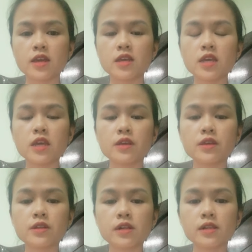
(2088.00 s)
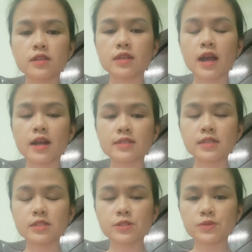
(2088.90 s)
이 일을 하실
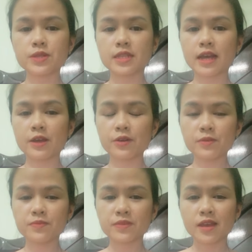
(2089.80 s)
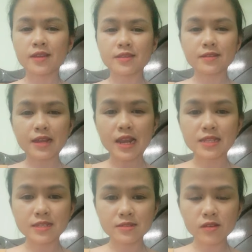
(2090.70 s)
수 있나요? Thực ra là
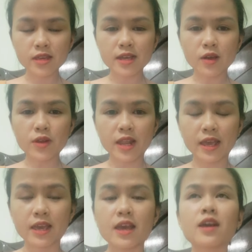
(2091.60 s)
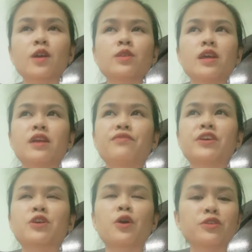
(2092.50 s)
trước cái câu này nè, có thể là phải
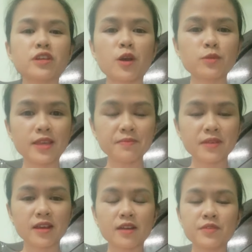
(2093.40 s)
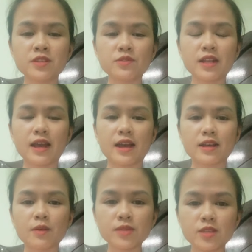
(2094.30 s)
có những câu tiếp. Ví dụ như là
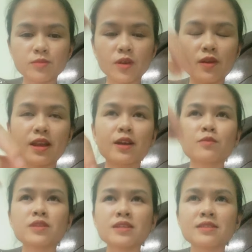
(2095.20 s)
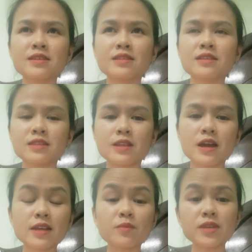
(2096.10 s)
công ty chúng tôi là công ty gì gì gì đấy,
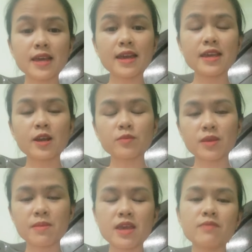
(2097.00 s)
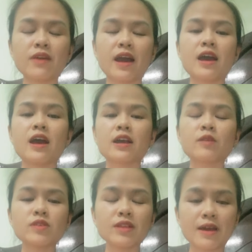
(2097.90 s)
công ty A, công ty B và công
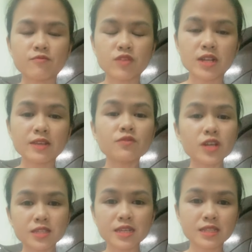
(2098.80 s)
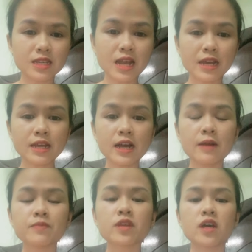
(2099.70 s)
ty làm về lĩnh vực gì gì đấy ha.
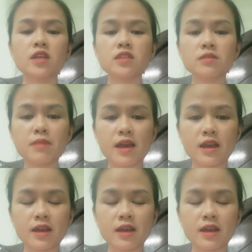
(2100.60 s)
Nhưng mà